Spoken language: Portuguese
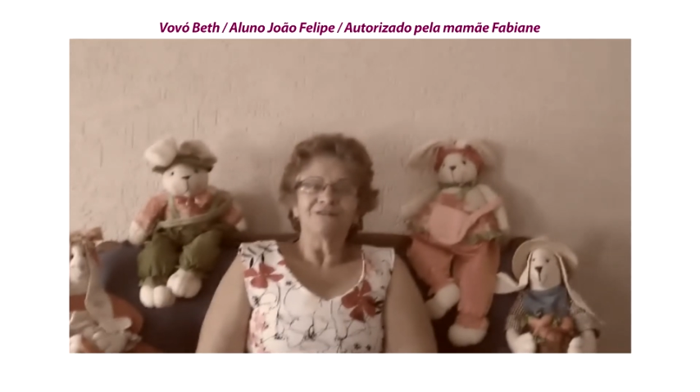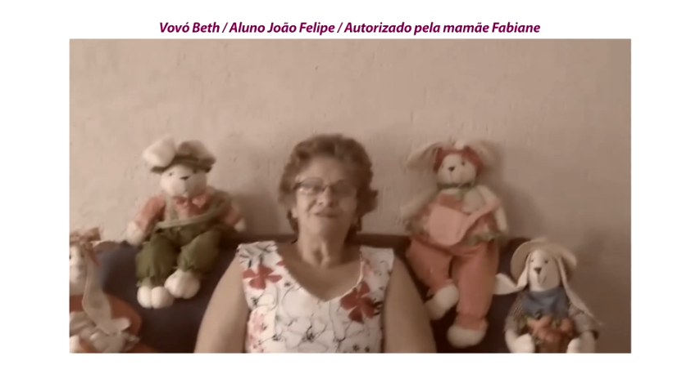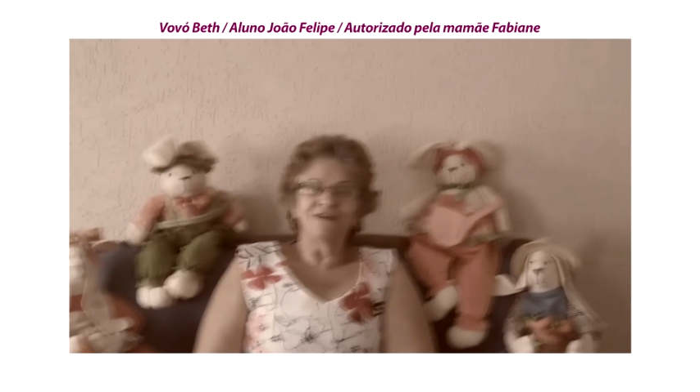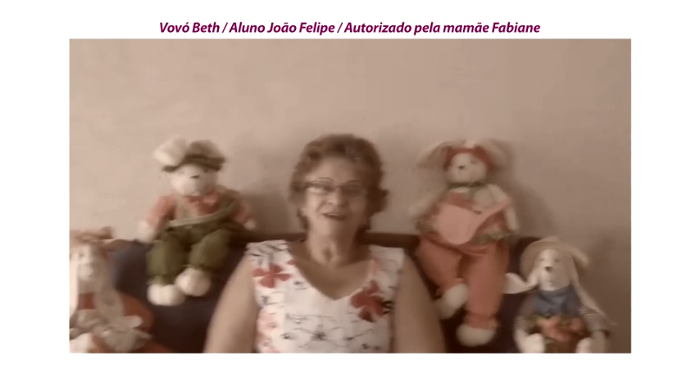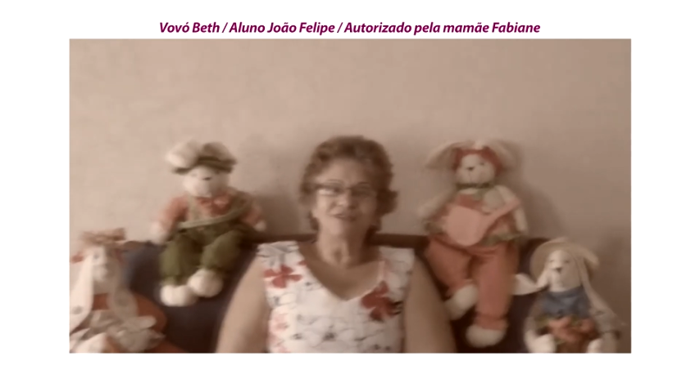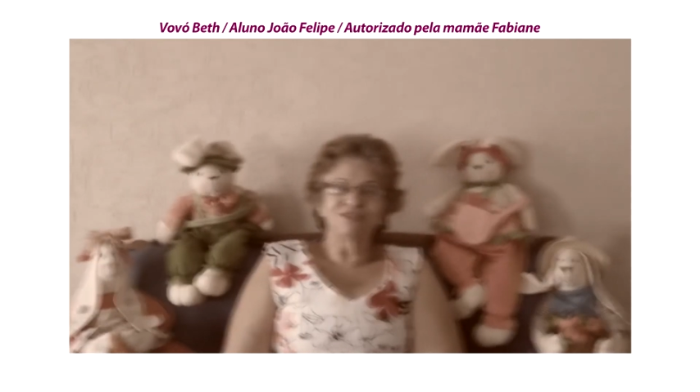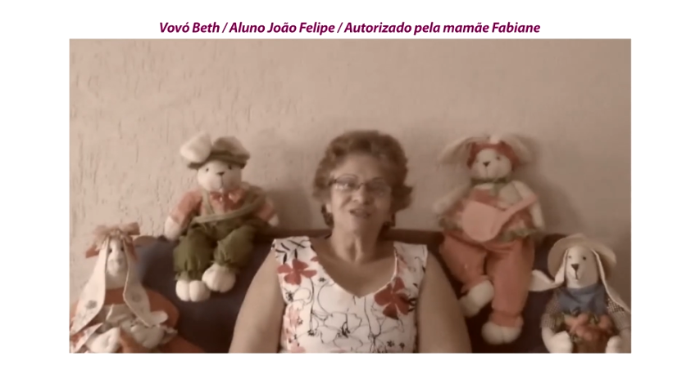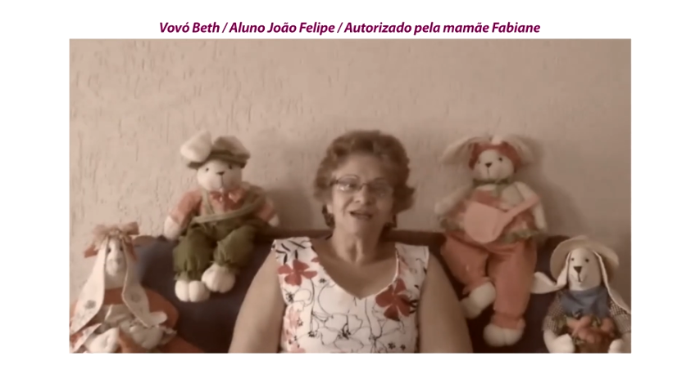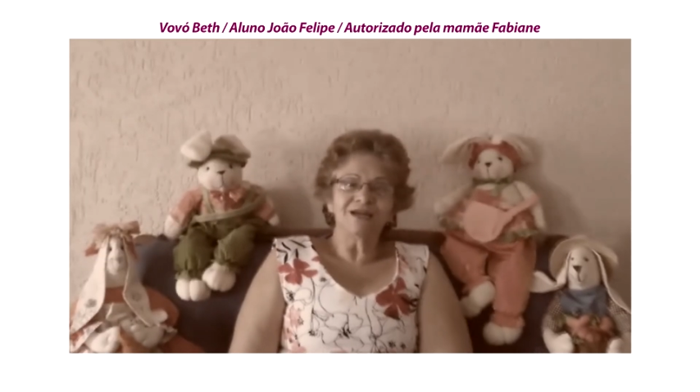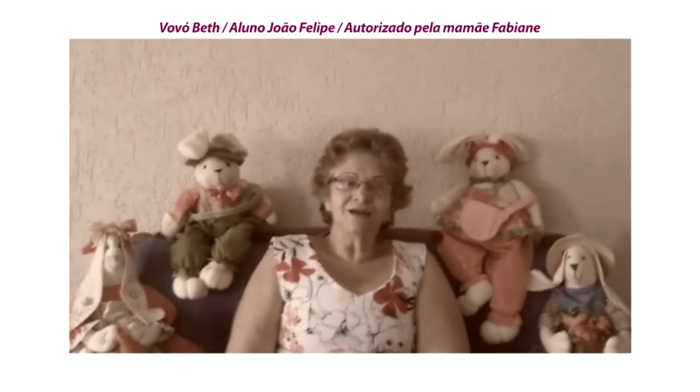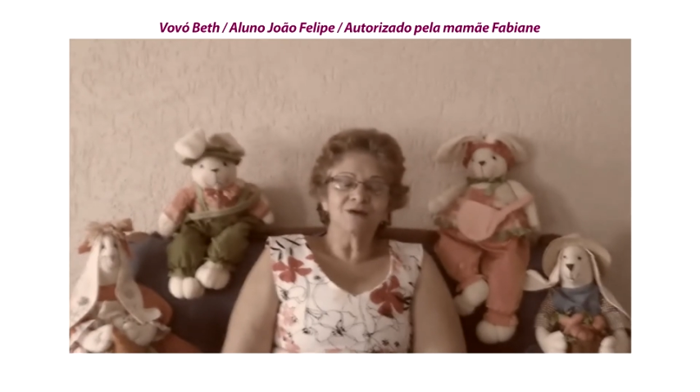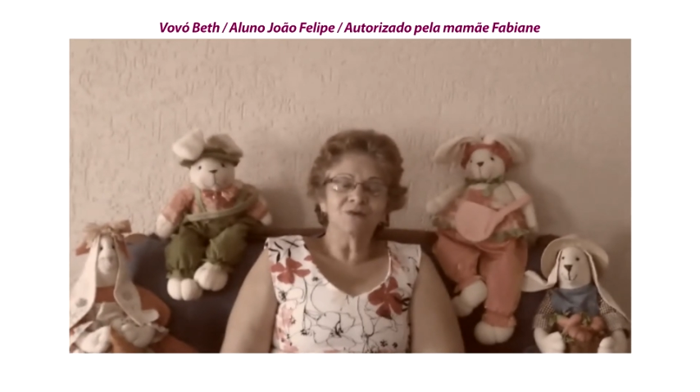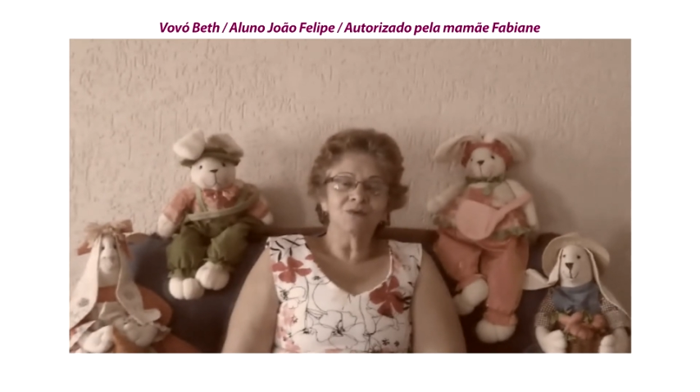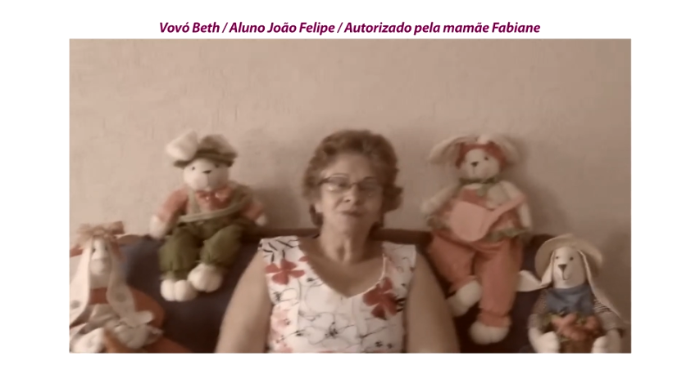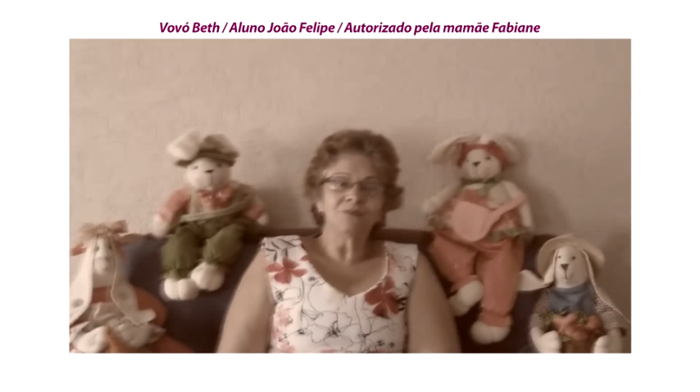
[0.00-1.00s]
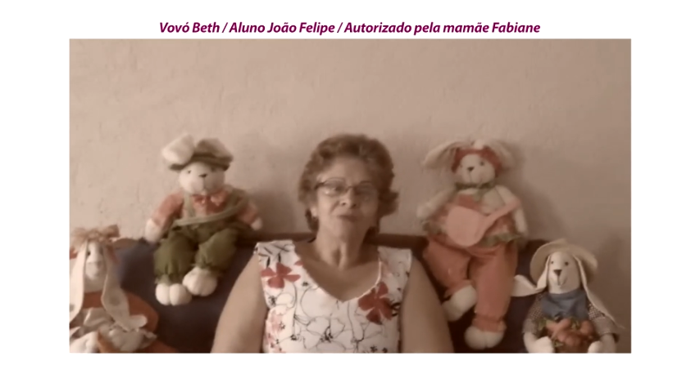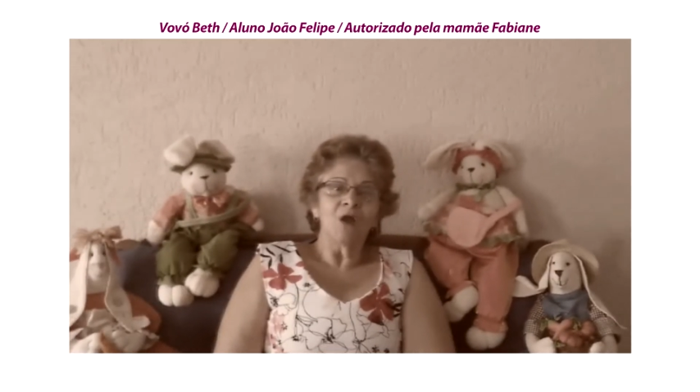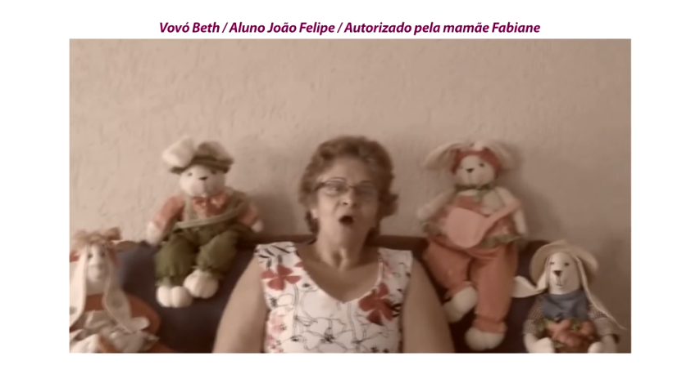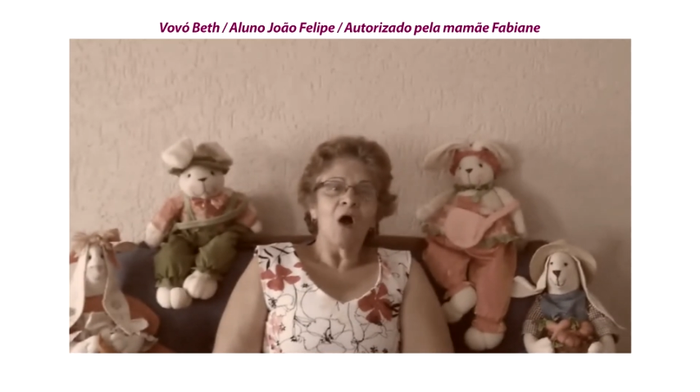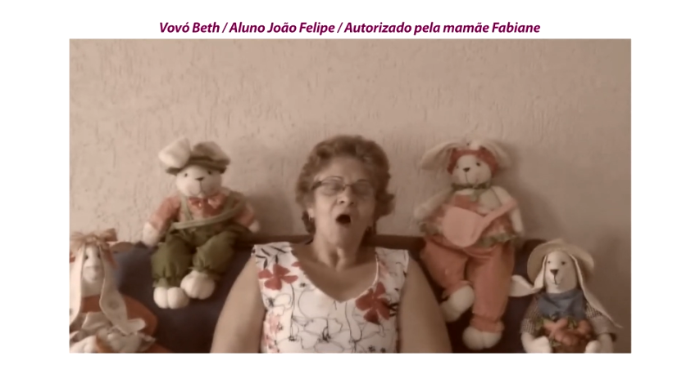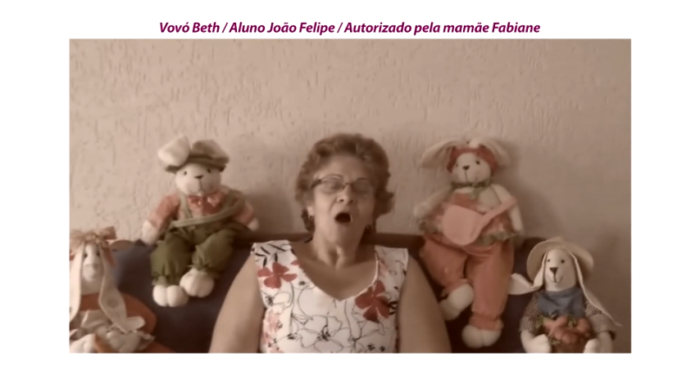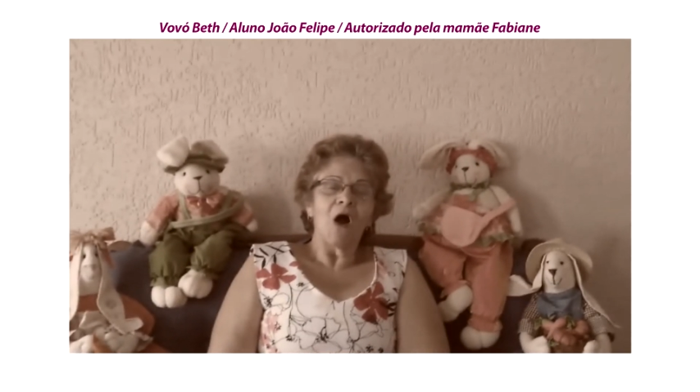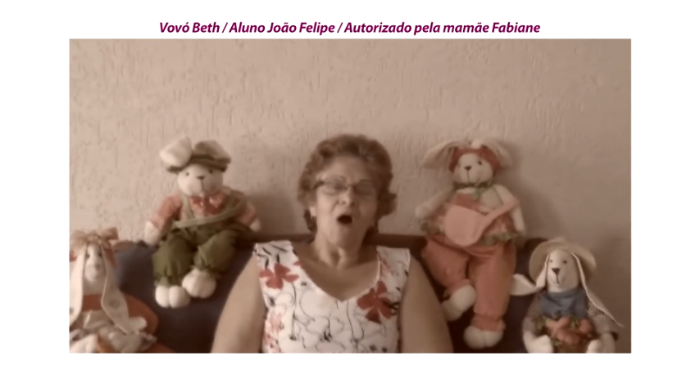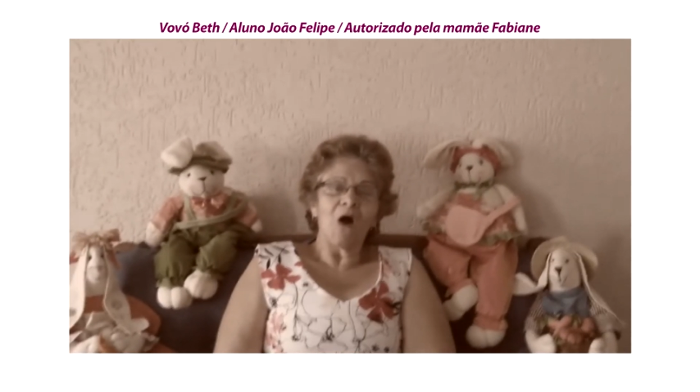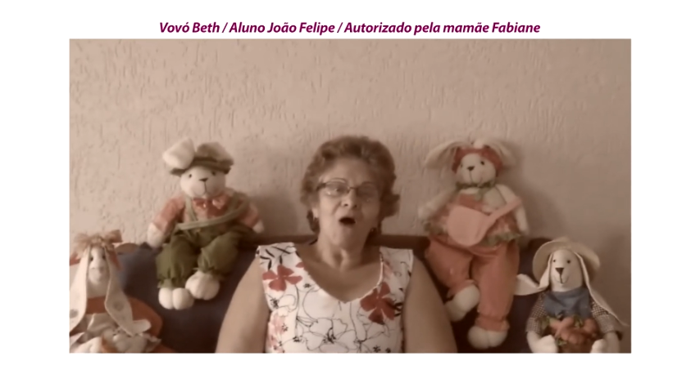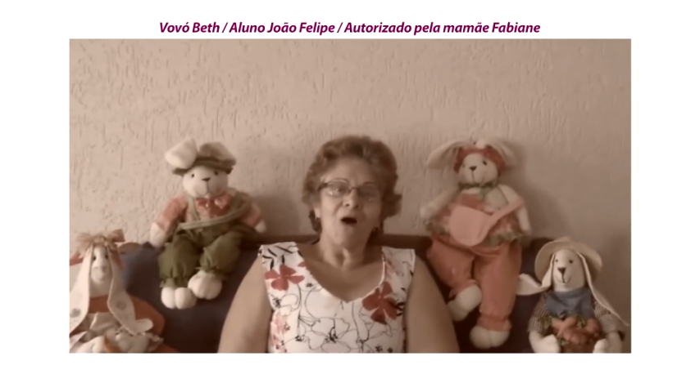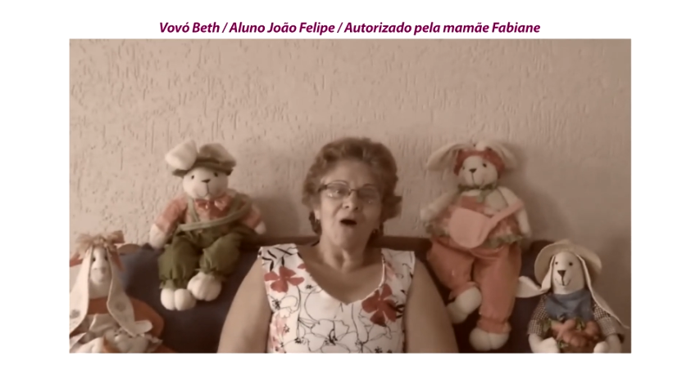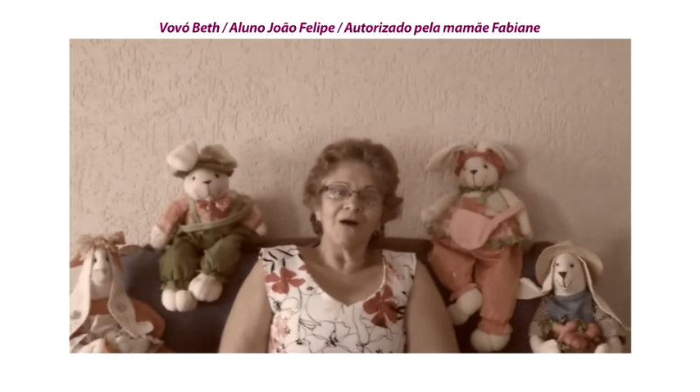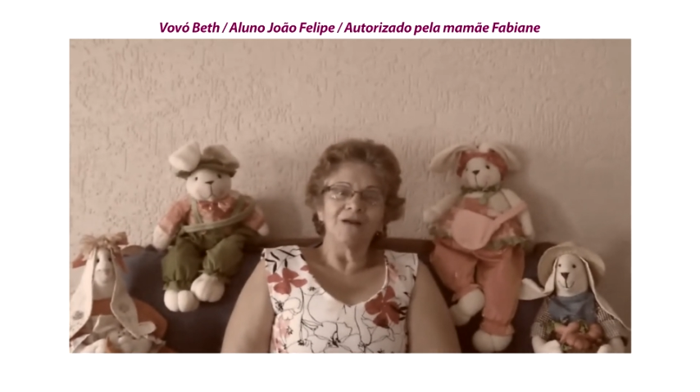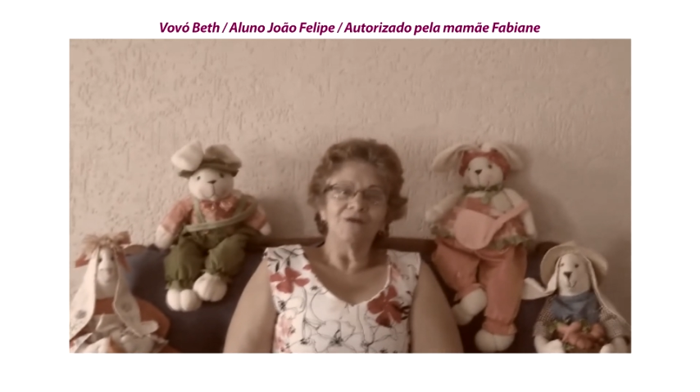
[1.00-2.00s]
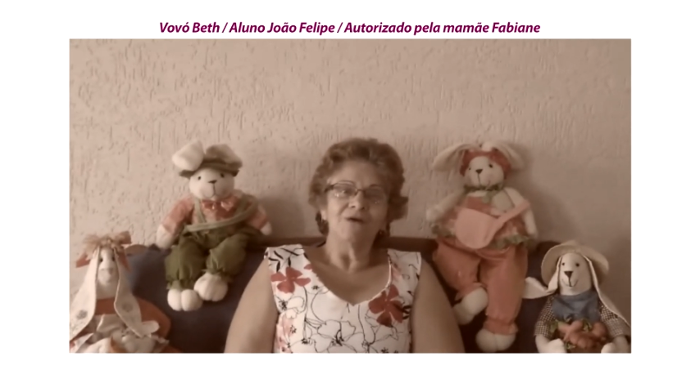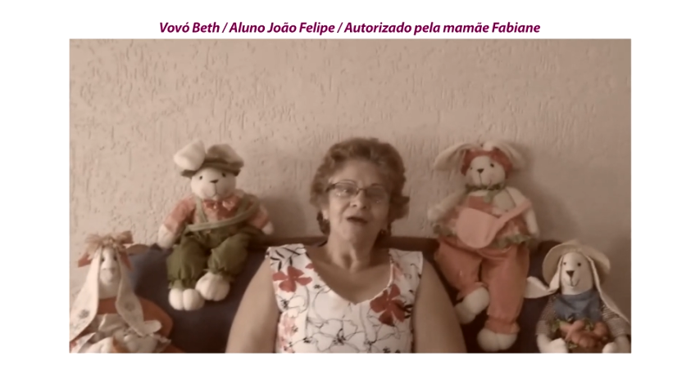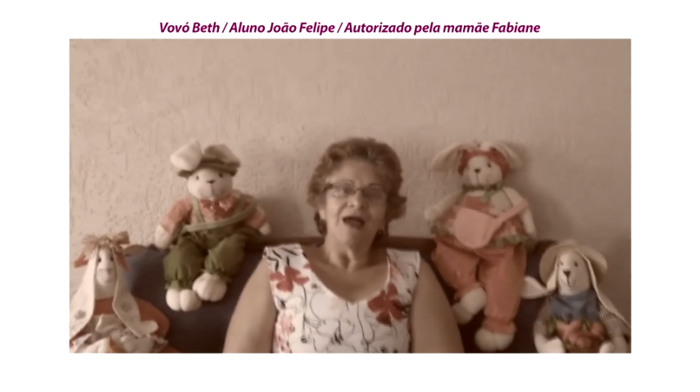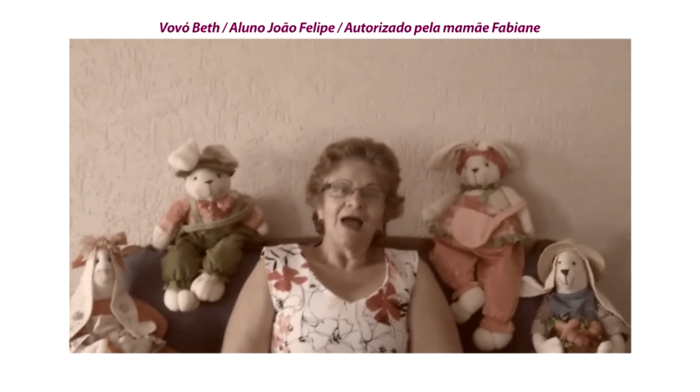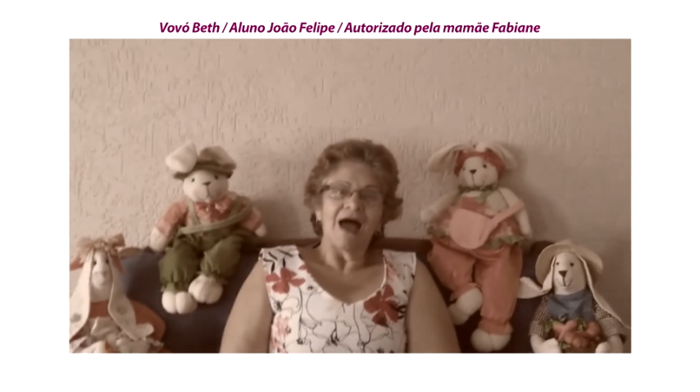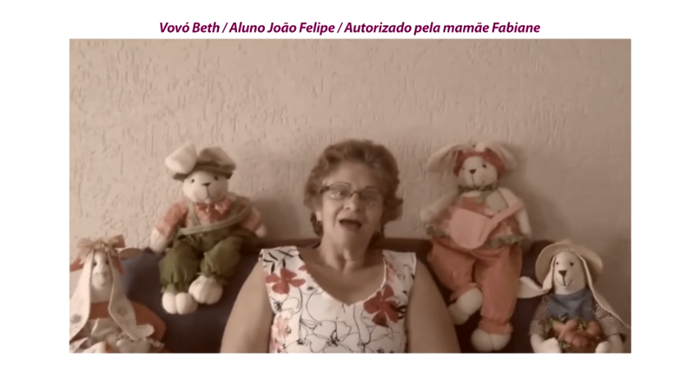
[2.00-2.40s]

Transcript: feijão, óleo,